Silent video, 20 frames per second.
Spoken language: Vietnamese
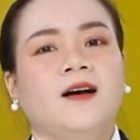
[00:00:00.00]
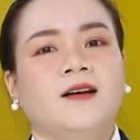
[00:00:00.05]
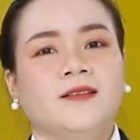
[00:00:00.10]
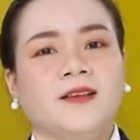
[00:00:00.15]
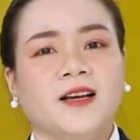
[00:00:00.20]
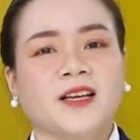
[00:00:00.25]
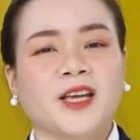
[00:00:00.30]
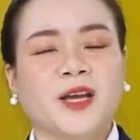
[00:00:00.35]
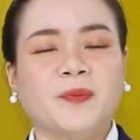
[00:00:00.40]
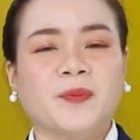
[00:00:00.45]

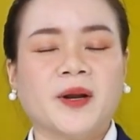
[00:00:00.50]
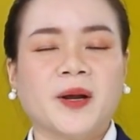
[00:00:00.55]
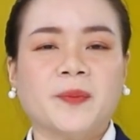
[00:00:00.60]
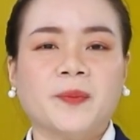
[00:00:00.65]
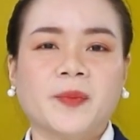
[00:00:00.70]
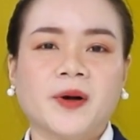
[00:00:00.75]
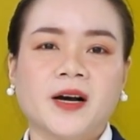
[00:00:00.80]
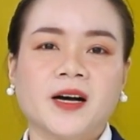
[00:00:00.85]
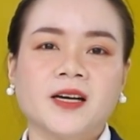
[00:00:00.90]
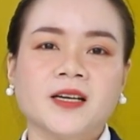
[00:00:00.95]
nhân dịp
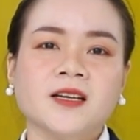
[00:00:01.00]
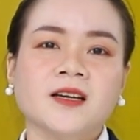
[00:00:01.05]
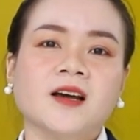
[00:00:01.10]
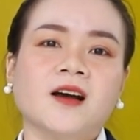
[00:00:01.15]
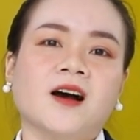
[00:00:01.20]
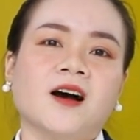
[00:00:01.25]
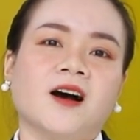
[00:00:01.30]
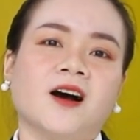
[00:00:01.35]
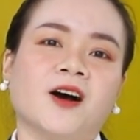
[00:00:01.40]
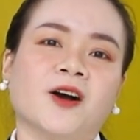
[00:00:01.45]
năm mới
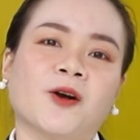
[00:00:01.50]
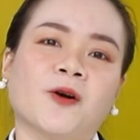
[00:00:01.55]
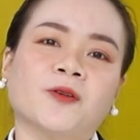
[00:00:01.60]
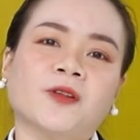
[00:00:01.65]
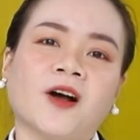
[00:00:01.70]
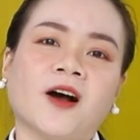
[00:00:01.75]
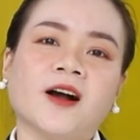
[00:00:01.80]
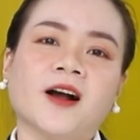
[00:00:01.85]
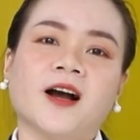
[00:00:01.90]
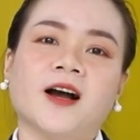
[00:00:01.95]
à, cô
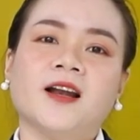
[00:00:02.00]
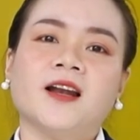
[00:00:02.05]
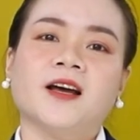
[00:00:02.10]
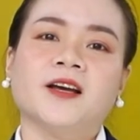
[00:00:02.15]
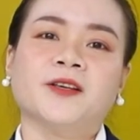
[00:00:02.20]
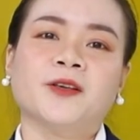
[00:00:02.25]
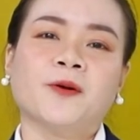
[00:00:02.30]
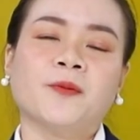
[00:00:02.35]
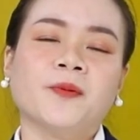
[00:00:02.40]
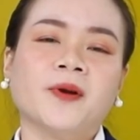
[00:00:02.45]
Thoa gửi
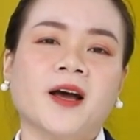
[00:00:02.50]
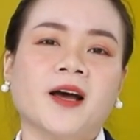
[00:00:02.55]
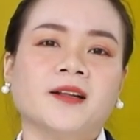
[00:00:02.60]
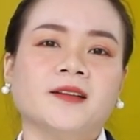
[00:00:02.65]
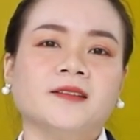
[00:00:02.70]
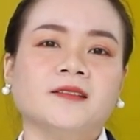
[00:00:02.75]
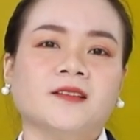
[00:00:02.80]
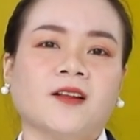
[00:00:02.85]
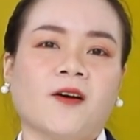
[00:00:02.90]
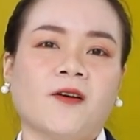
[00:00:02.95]
lời chúc
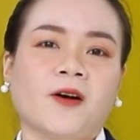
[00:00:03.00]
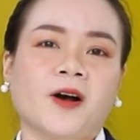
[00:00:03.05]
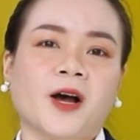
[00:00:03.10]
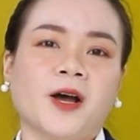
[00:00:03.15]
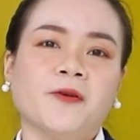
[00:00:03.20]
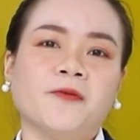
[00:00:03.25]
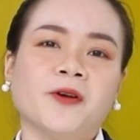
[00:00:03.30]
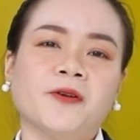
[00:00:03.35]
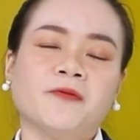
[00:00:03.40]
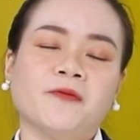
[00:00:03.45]
đến toàn
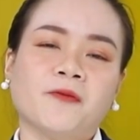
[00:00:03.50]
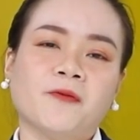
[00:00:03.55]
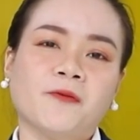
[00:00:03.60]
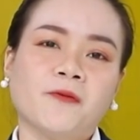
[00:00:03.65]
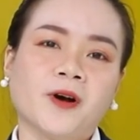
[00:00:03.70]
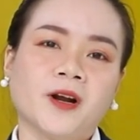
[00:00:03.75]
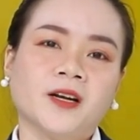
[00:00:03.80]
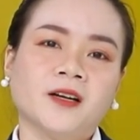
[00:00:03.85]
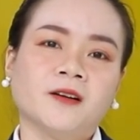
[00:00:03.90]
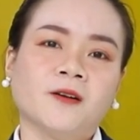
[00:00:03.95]
thể quý phụ
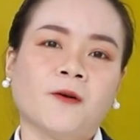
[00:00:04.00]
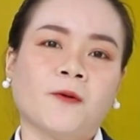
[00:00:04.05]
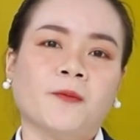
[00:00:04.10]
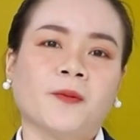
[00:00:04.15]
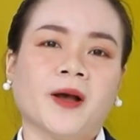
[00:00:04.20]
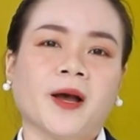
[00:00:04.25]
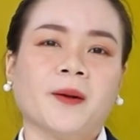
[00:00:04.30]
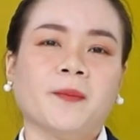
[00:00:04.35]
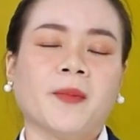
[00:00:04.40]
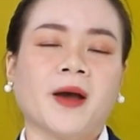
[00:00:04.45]
huynh
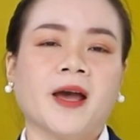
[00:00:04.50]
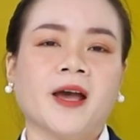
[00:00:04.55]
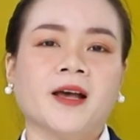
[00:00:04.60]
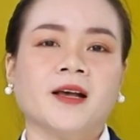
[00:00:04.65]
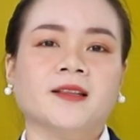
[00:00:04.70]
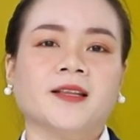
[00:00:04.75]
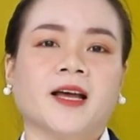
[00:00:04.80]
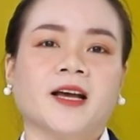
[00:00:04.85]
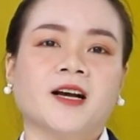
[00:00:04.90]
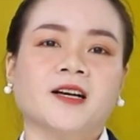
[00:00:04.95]
cùng các
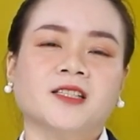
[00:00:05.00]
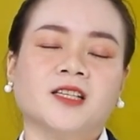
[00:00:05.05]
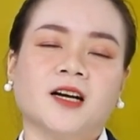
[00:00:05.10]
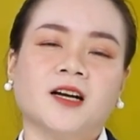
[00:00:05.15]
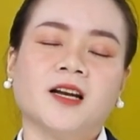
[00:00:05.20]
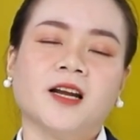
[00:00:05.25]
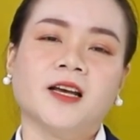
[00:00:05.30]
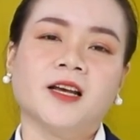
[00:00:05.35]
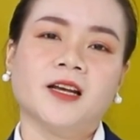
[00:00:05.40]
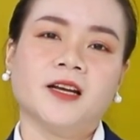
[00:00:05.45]
bé tại cơ
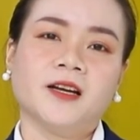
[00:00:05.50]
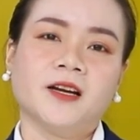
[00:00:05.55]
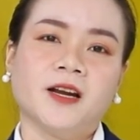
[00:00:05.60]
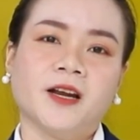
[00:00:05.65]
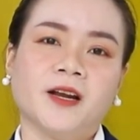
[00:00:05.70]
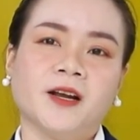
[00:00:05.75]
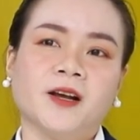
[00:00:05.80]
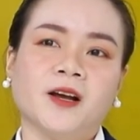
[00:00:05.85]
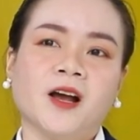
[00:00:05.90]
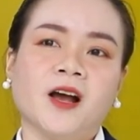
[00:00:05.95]
sở Lê Thị
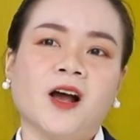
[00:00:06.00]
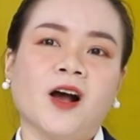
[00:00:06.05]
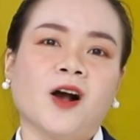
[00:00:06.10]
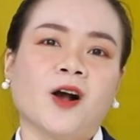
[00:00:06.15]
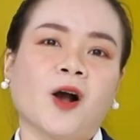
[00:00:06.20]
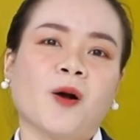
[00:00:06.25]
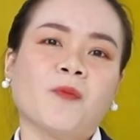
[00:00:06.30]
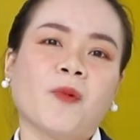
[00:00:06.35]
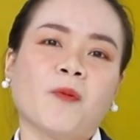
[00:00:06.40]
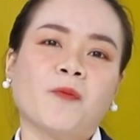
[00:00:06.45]
Riêng
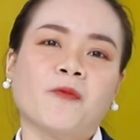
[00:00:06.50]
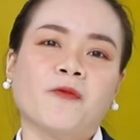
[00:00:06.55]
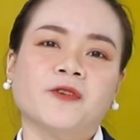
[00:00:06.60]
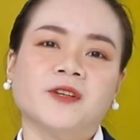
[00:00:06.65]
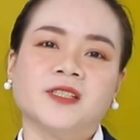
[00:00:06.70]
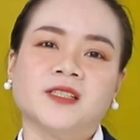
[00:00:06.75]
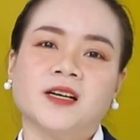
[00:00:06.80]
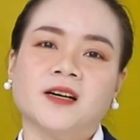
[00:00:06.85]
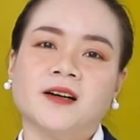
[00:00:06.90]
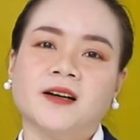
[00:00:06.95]
có một
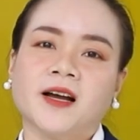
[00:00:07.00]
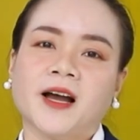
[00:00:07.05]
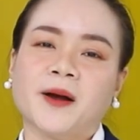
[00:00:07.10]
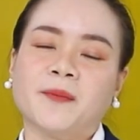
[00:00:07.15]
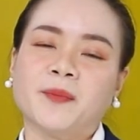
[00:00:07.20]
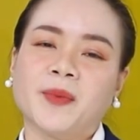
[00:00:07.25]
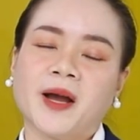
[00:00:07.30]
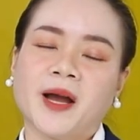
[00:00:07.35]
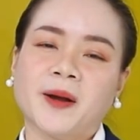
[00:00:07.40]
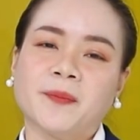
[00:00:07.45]
mùa xuân
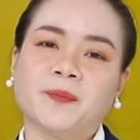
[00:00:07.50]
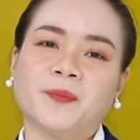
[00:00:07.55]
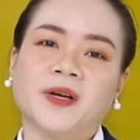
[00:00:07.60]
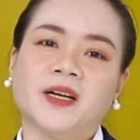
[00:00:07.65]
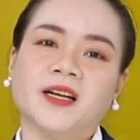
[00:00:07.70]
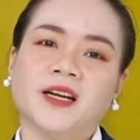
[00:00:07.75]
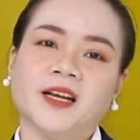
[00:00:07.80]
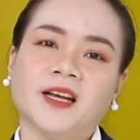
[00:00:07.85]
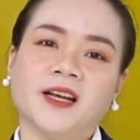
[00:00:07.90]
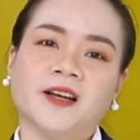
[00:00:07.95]
ấm áp,
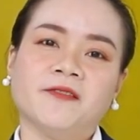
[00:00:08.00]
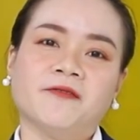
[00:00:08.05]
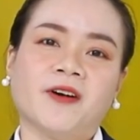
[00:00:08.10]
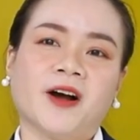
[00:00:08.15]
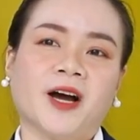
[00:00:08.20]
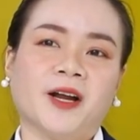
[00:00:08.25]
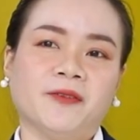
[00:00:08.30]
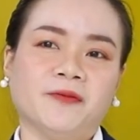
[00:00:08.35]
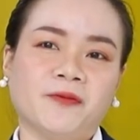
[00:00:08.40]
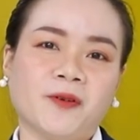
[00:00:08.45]
bình yên
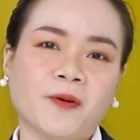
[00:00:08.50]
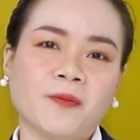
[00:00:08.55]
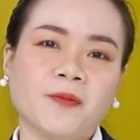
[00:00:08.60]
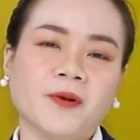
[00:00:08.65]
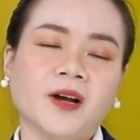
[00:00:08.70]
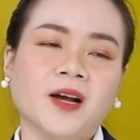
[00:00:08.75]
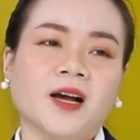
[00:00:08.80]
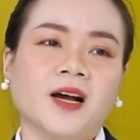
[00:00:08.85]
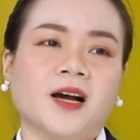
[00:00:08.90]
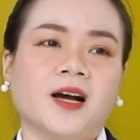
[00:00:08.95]
và hạnh phúc
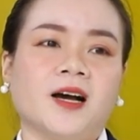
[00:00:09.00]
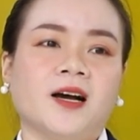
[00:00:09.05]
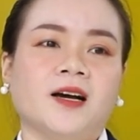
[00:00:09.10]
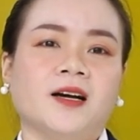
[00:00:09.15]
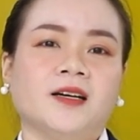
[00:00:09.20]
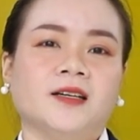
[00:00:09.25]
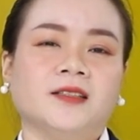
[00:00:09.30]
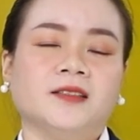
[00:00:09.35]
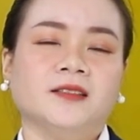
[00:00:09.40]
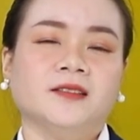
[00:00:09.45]

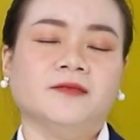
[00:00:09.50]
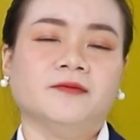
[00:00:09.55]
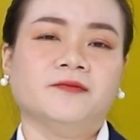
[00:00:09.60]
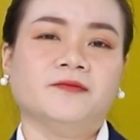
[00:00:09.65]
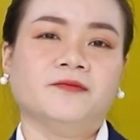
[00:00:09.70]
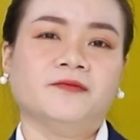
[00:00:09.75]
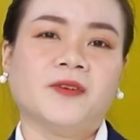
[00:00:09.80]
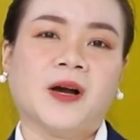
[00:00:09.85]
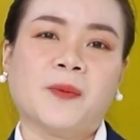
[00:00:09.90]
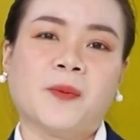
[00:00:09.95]
à,
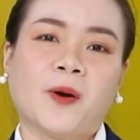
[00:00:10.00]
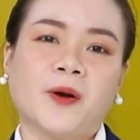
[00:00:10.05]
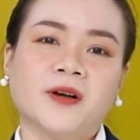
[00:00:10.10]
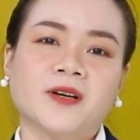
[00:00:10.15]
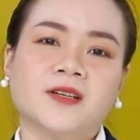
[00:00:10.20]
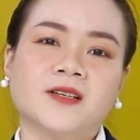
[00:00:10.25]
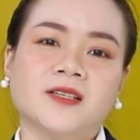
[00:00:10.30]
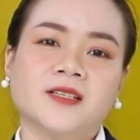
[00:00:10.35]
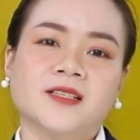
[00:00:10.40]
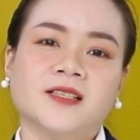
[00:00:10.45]
và mọi
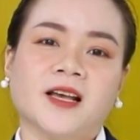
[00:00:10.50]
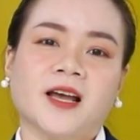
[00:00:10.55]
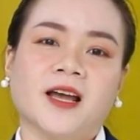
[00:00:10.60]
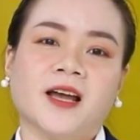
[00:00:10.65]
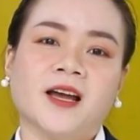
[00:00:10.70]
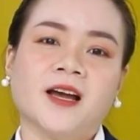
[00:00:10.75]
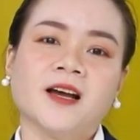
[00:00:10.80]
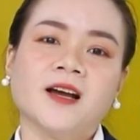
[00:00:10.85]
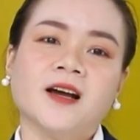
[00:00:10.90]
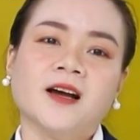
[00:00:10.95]
người
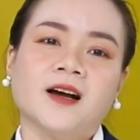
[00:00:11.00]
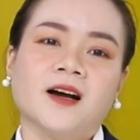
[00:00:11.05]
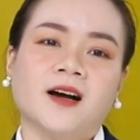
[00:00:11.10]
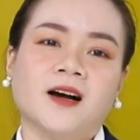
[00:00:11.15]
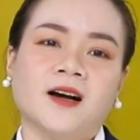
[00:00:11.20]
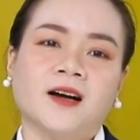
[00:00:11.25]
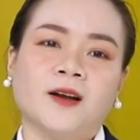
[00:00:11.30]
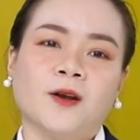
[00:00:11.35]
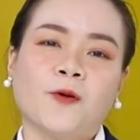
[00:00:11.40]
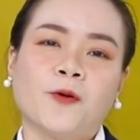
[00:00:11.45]
sẽ
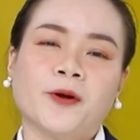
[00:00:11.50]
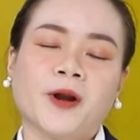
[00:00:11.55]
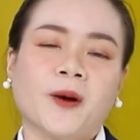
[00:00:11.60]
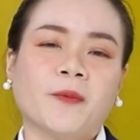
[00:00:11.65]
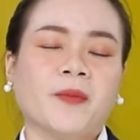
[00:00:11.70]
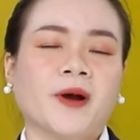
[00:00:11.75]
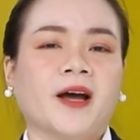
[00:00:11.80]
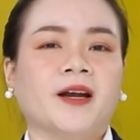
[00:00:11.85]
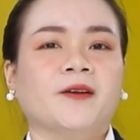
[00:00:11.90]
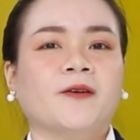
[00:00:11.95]
à, luôn
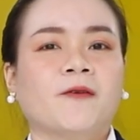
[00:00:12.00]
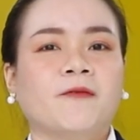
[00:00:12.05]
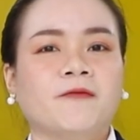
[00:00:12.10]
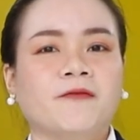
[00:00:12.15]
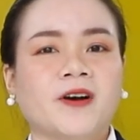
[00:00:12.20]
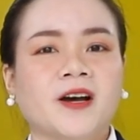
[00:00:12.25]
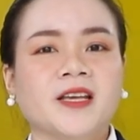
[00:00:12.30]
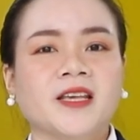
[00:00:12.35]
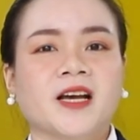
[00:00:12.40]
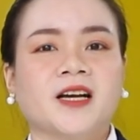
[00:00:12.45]
đồng hành
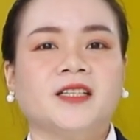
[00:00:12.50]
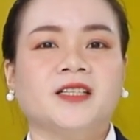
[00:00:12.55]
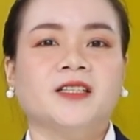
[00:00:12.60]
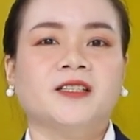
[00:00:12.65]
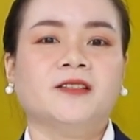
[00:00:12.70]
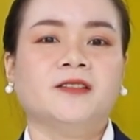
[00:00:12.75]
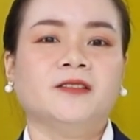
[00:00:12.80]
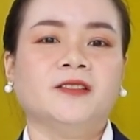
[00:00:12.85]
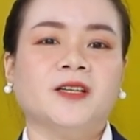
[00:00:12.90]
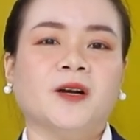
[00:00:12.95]
cùng với nhà
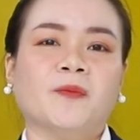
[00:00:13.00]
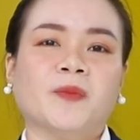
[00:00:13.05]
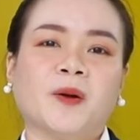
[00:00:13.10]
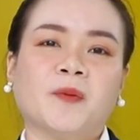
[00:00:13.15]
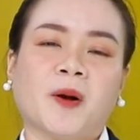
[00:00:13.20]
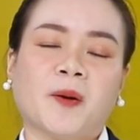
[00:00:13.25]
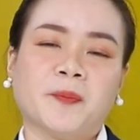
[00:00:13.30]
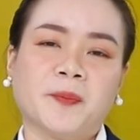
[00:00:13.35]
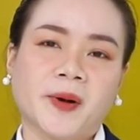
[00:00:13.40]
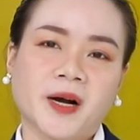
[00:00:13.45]
trường trong
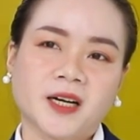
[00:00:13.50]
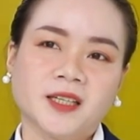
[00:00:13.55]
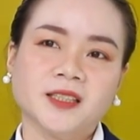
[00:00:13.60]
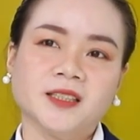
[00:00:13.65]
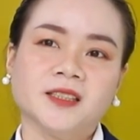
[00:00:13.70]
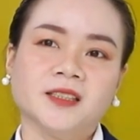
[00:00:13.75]
năm học mới.